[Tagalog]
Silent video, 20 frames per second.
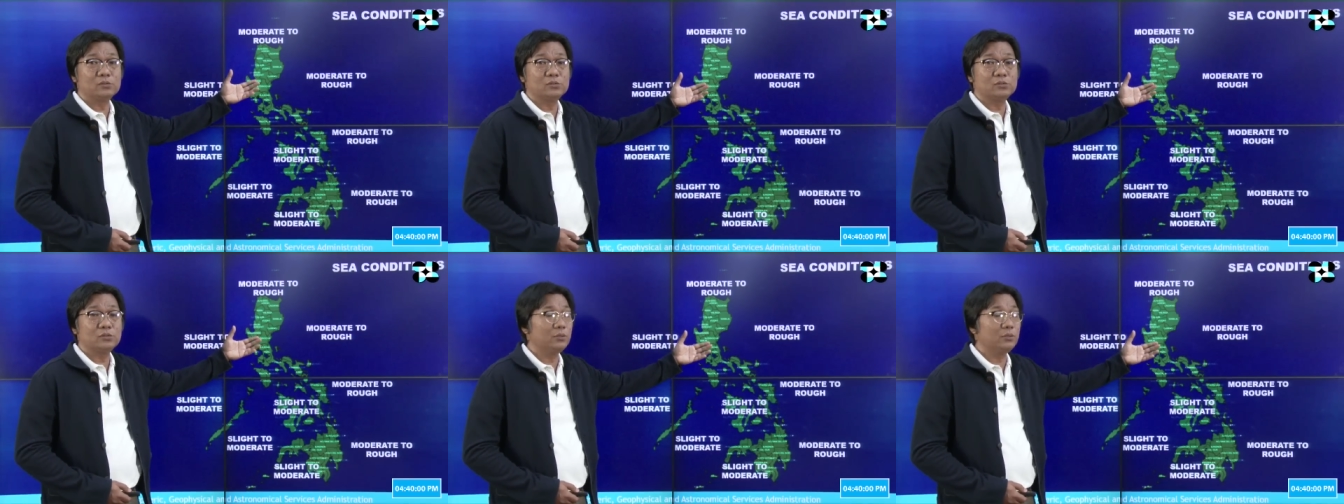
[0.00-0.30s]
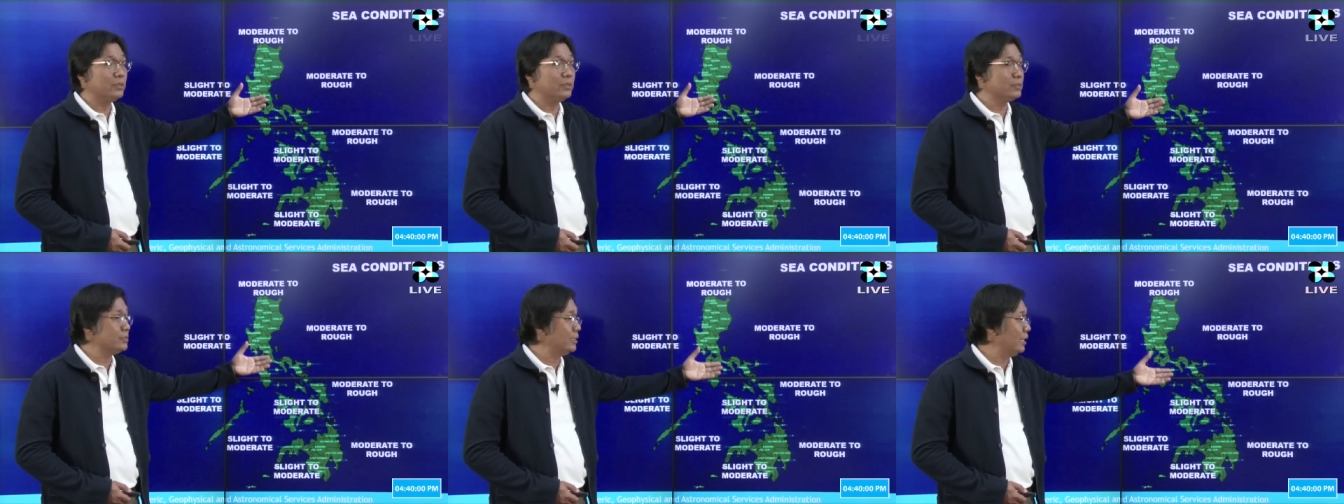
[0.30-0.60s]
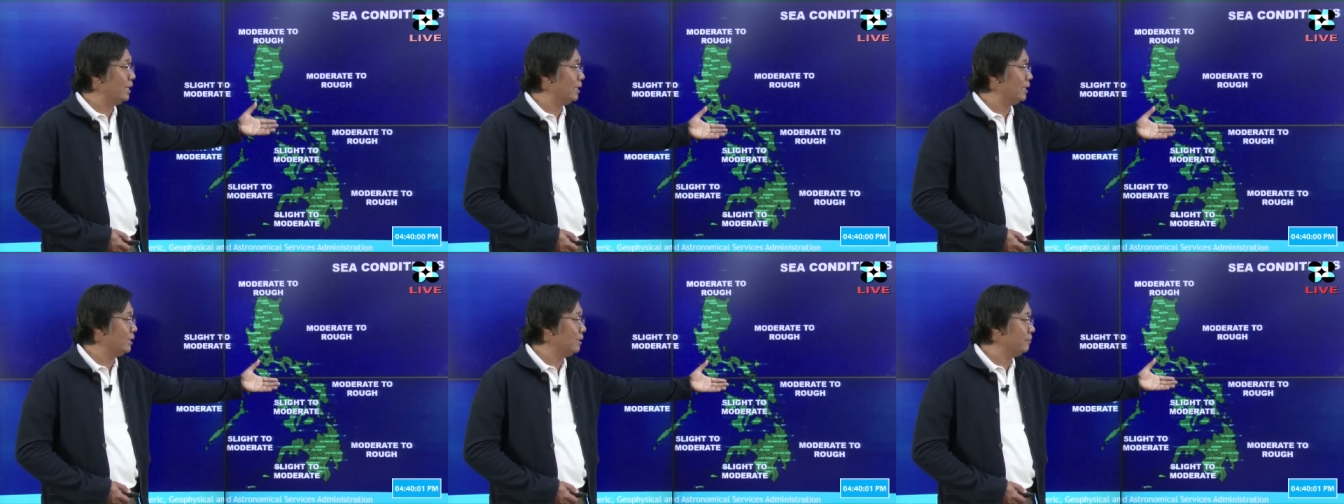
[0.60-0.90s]
Luzon at
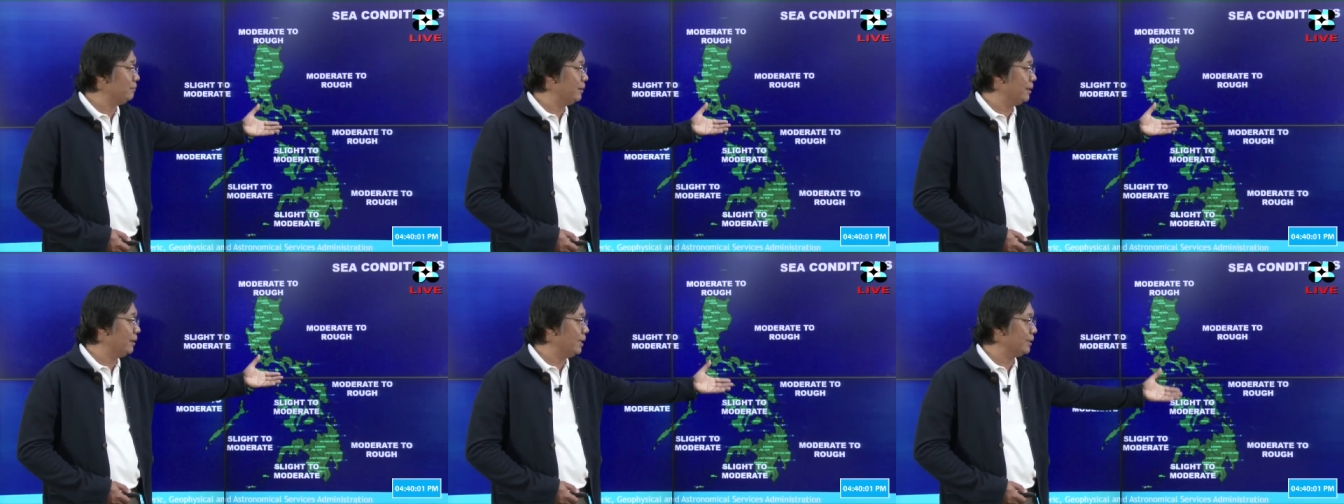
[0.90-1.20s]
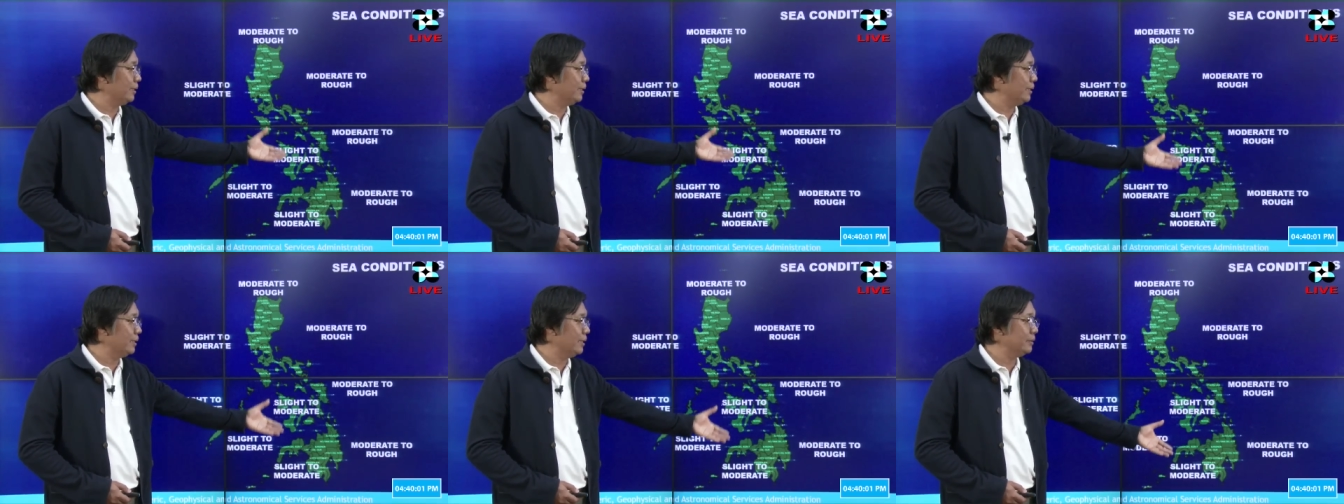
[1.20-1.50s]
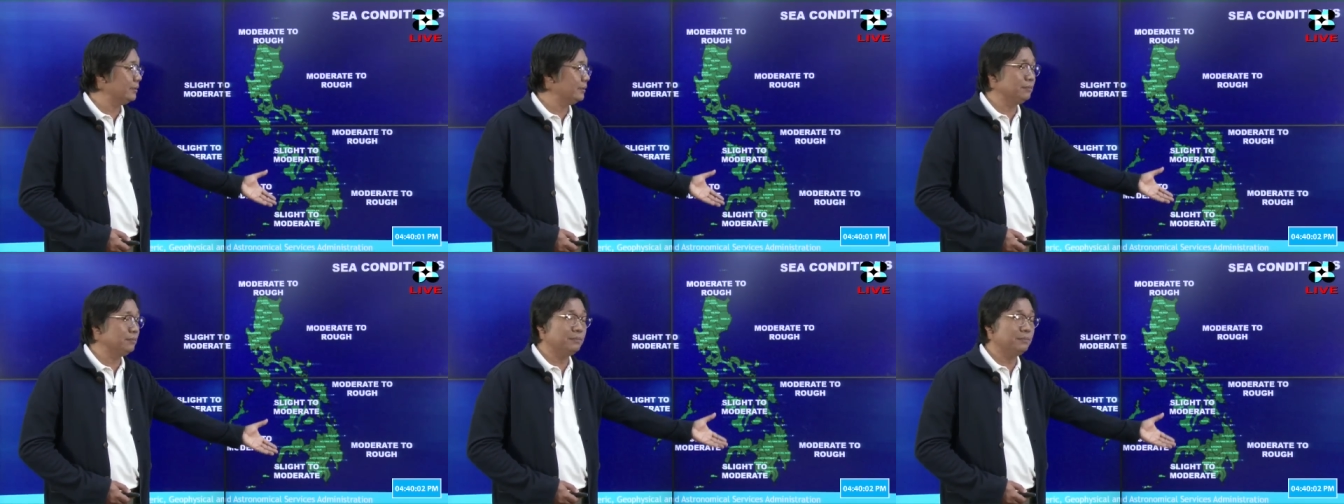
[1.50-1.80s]
silangang bahagi ng
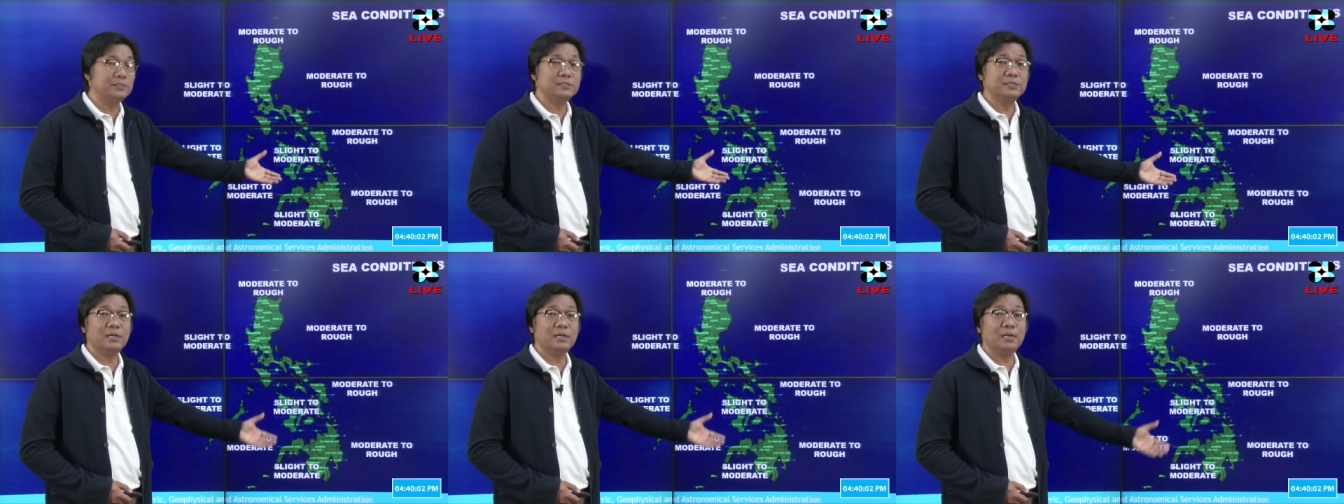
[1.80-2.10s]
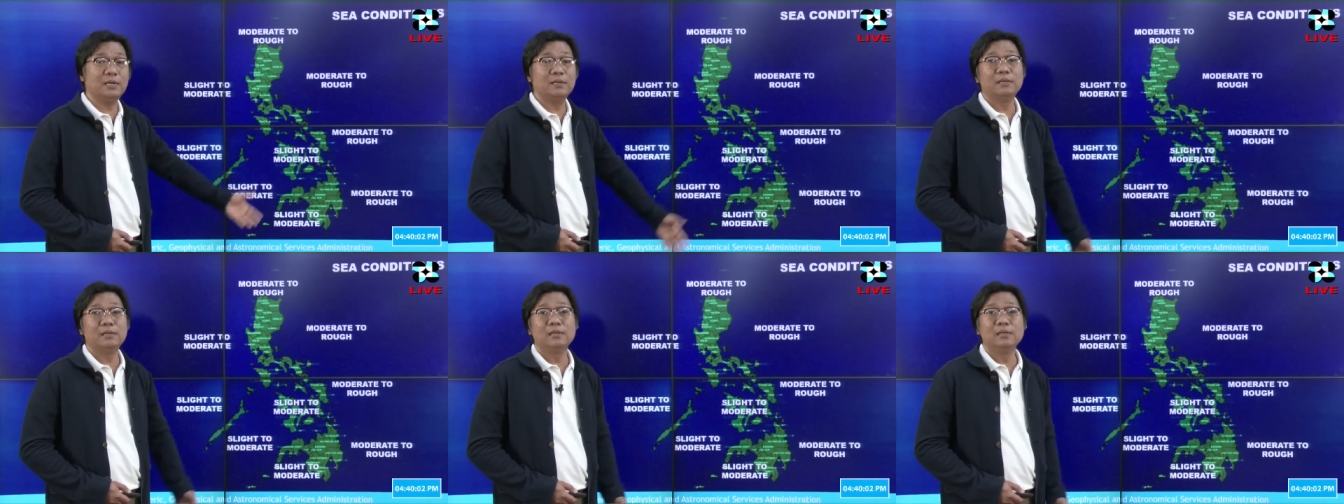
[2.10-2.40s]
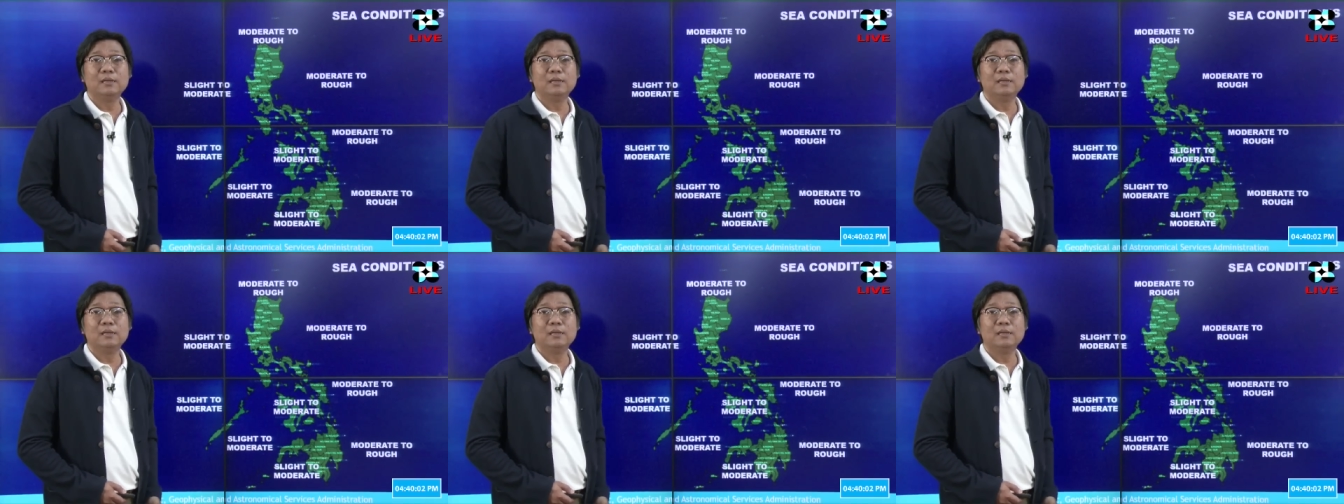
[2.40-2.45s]
ating bansa